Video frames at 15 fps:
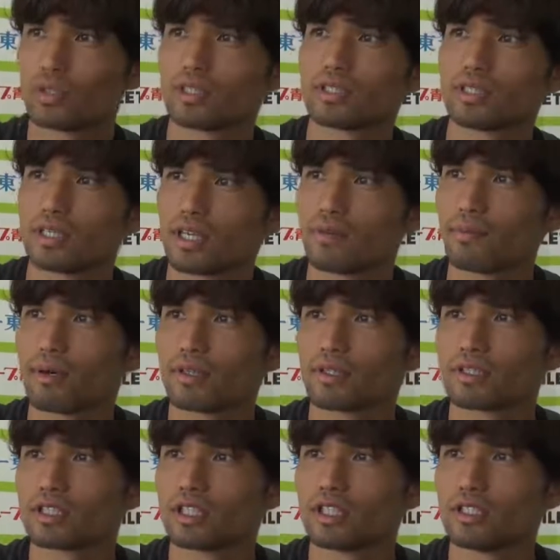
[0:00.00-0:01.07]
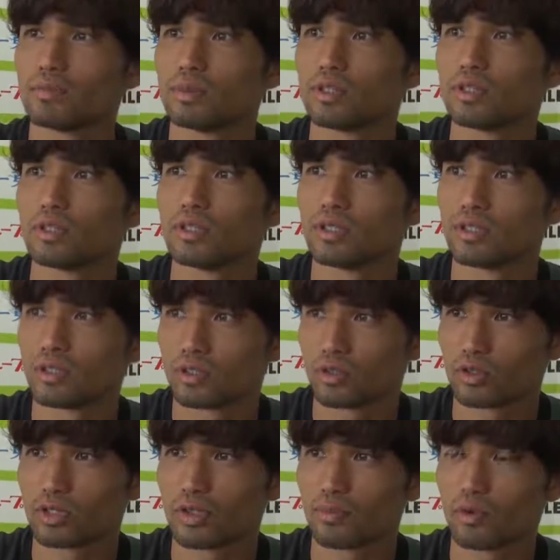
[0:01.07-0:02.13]
うですね、まあ、チーム
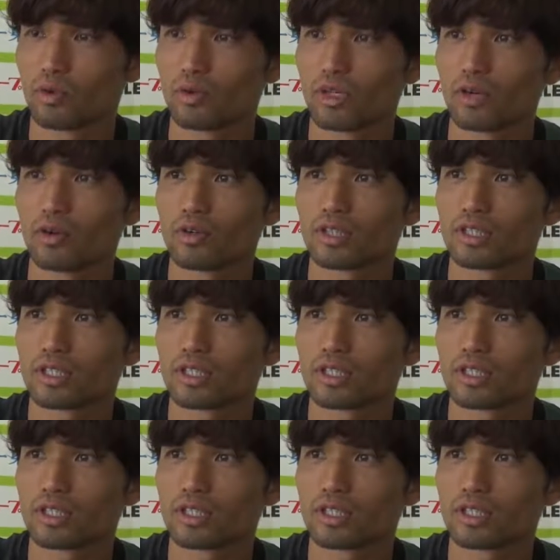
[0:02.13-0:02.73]
としても本田を意